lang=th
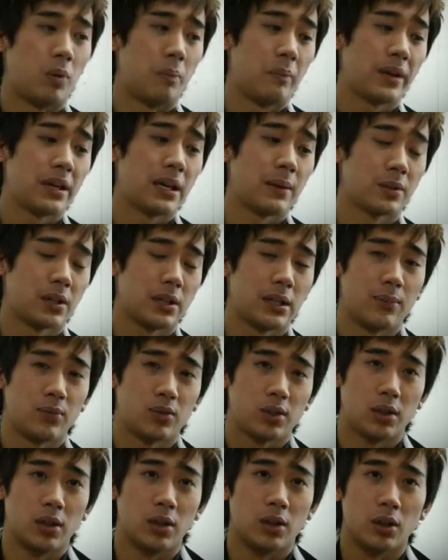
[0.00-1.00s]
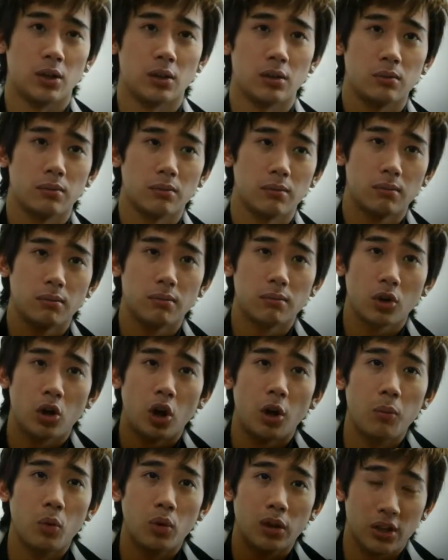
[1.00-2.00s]
ผมพยายามจะนำเสนอ
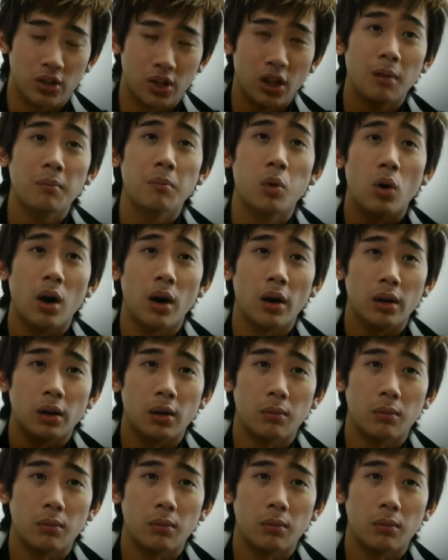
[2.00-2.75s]
ข้อมูลในเชิงบวก